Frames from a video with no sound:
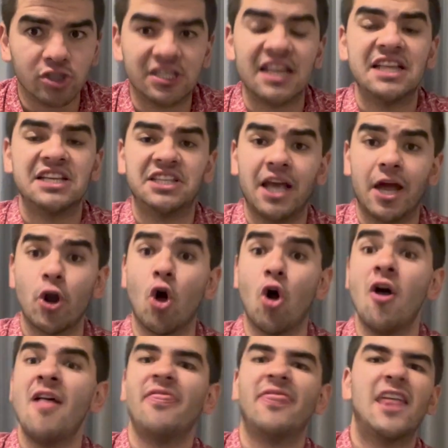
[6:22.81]
Te decían,
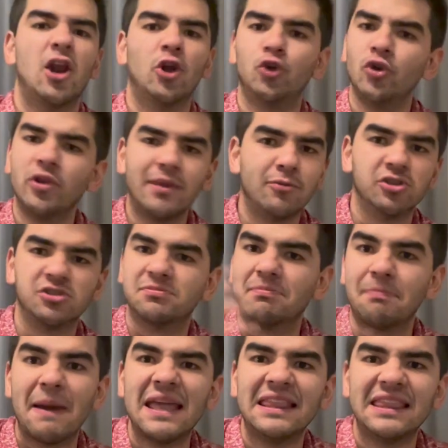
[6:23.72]
no, de los últimos
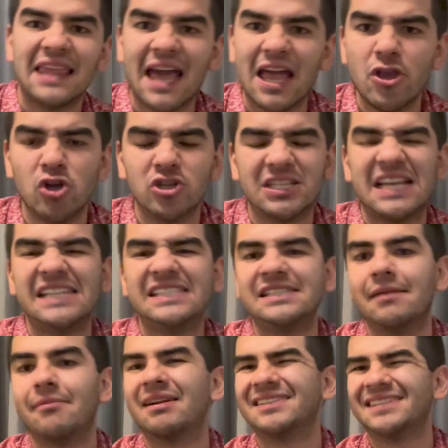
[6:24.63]
20 años,
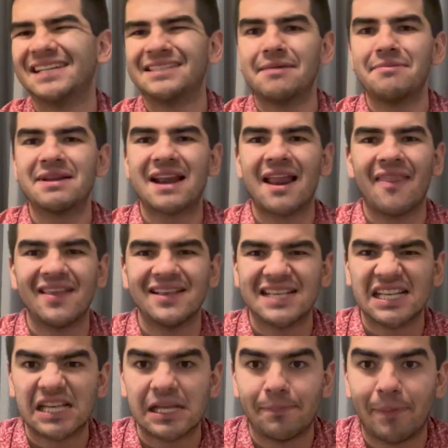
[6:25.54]
este Barça de Xavi Hernández
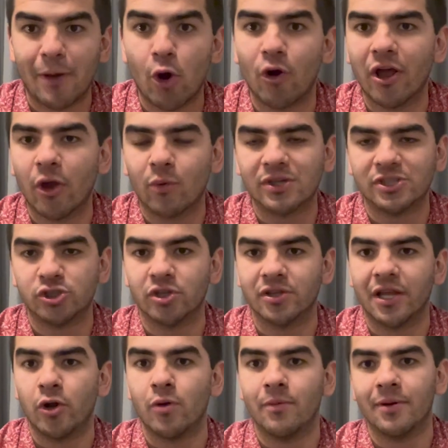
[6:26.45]
es el peor en cuestión
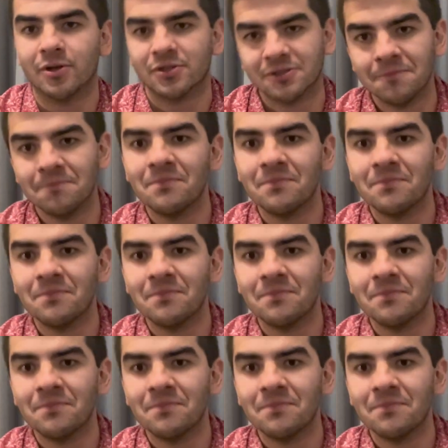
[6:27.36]
de números.